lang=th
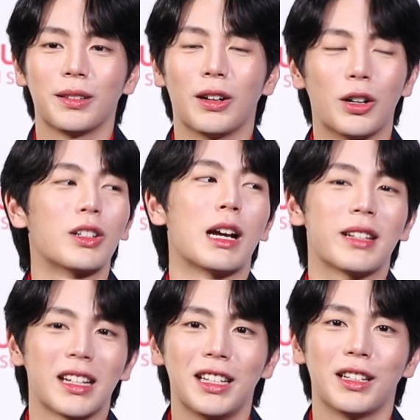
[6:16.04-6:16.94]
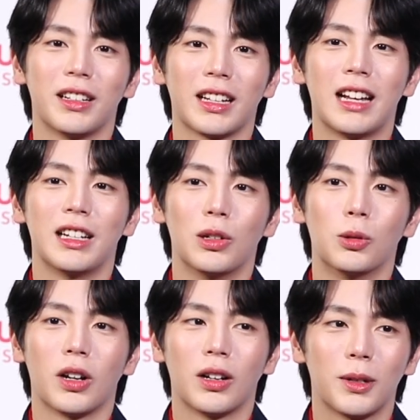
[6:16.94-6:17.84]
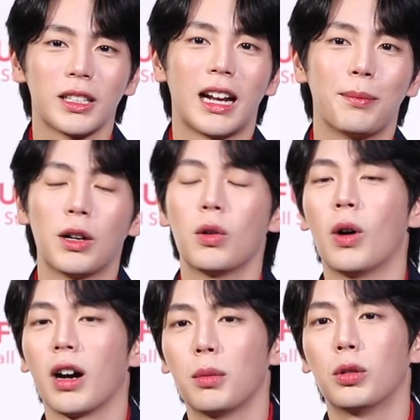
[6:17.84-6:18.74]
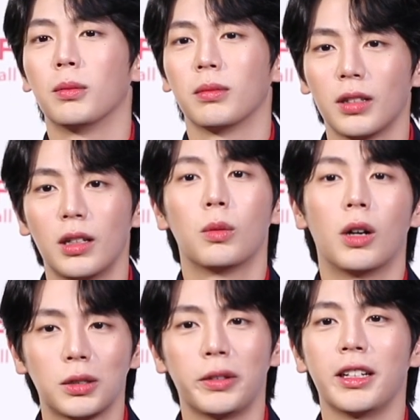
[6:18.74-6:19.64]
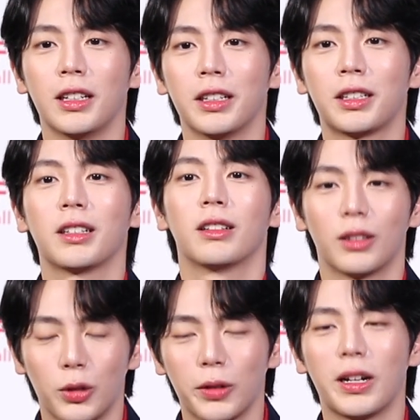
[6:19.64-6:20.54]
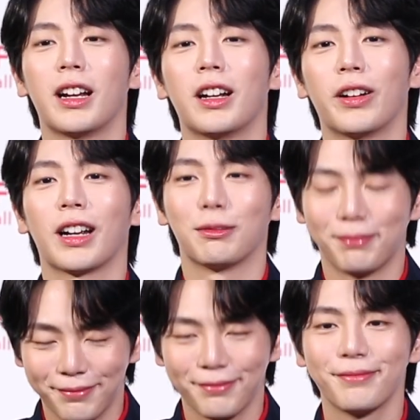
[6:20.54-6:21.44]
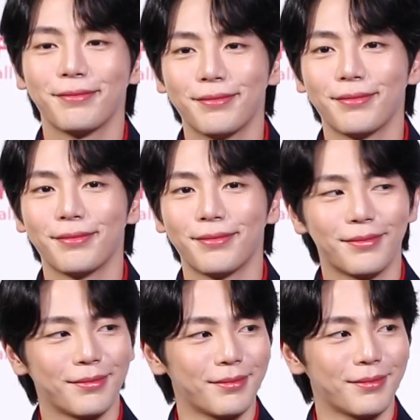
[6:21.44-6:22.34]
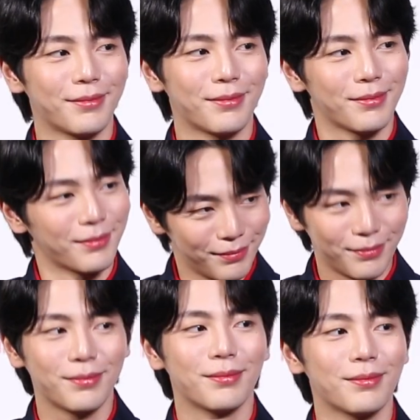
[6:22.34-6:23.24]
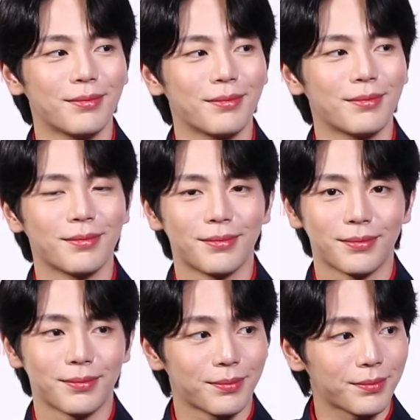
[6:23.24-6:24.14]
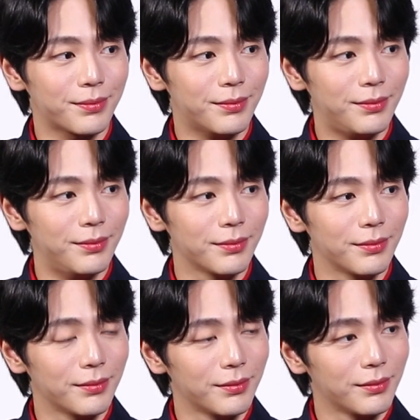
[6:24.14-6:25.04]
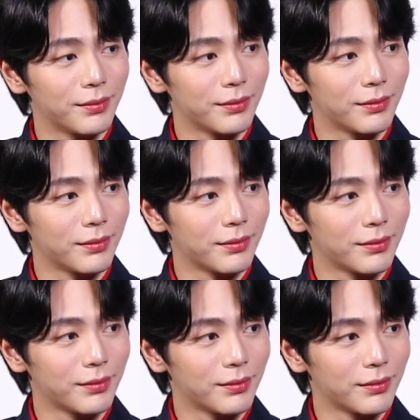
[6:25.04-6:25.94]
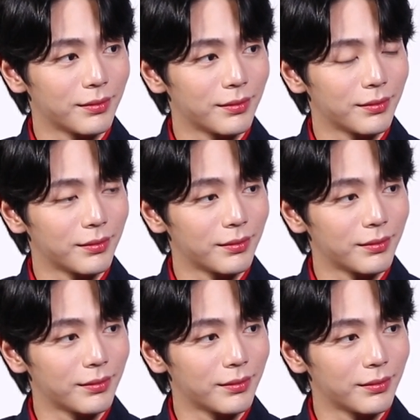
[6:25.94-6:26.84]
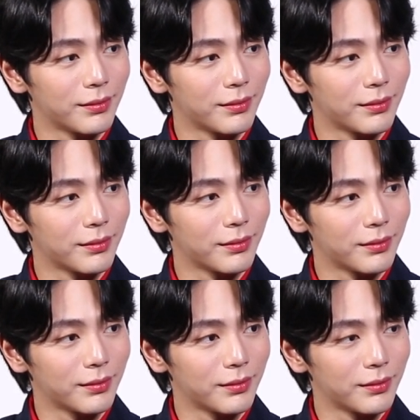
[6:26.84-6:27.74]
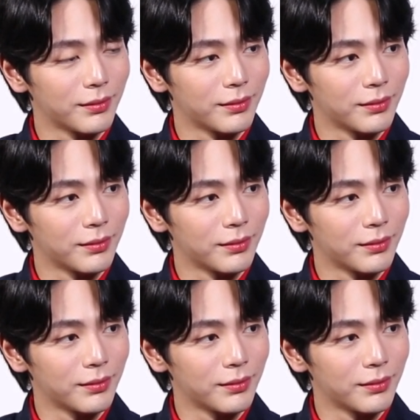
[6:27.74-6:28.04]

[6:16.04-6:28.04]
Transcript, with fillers: เราก็ต้องใช้ภาษาอังกฤษในการเรียนรู้นะเพราะฉะนั้นไม่ต้องห่วงครับผม Wall Street English ช่วยคุณได้แน่นอนครับ ช่วยคุณได้ที่จริงมีความสนใจอะไรไหมเขาตอบเขาเลยไปเรียนพิเศษหรือมันมีไหม